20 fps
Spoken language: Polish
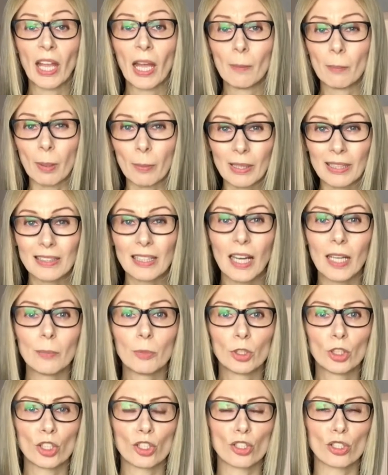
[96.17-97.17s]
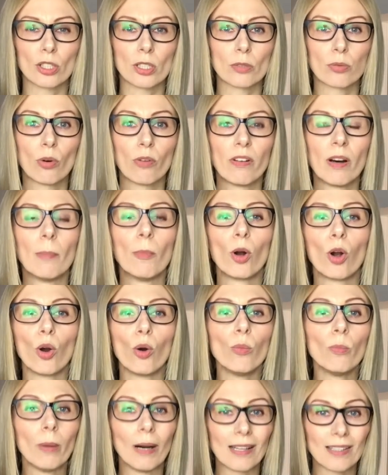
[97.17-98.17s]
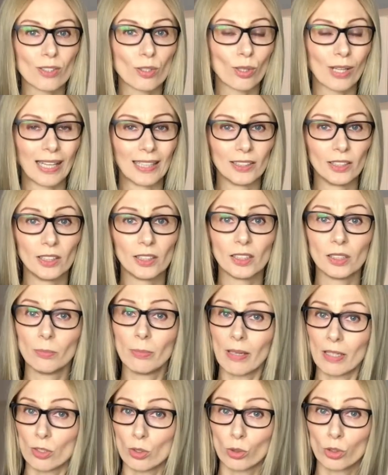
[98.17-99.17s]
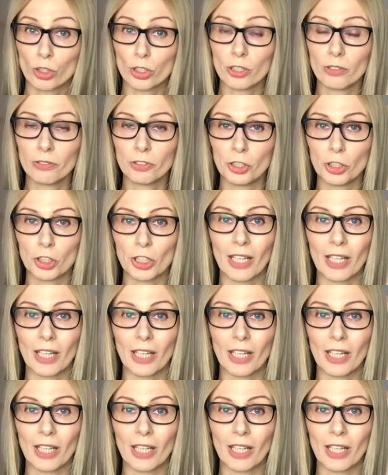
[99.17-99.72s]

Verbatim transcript: Pamiętajmy też, że słowa mogą bardzo ranić i bardzo krzywdzić,